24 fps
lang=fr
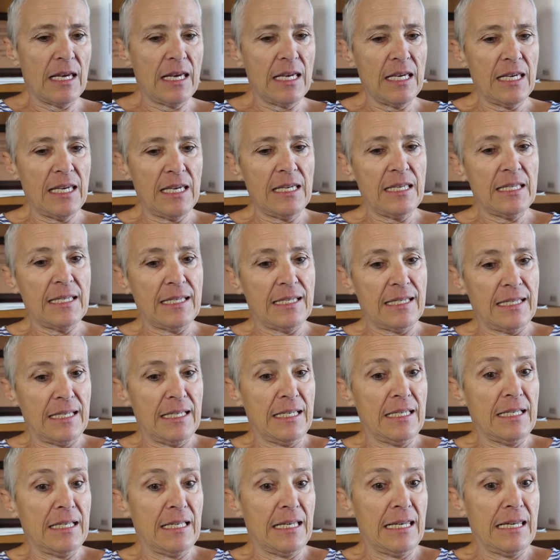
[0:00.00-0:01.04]
et
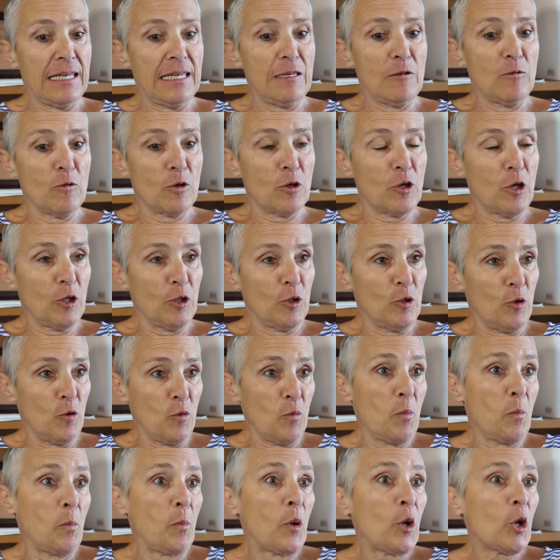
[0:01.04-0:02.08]
c'est le code
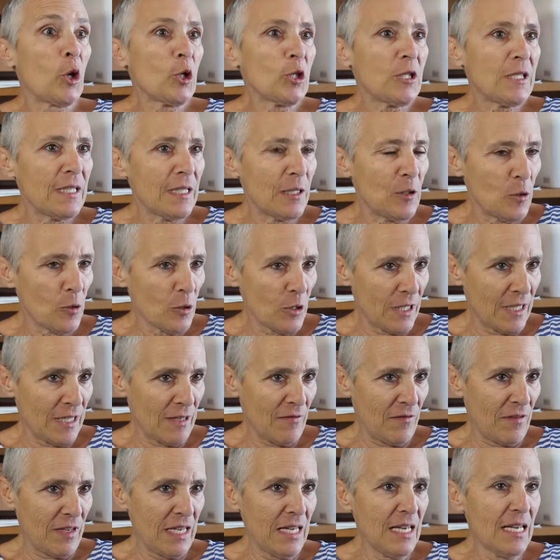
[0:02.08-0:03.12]
de procédure
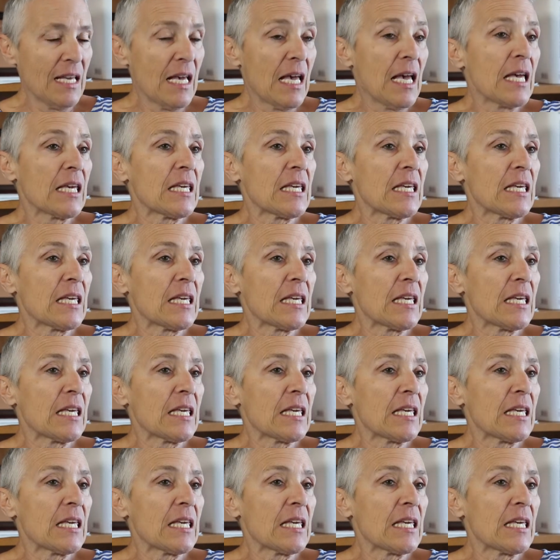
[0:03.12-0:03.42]
civile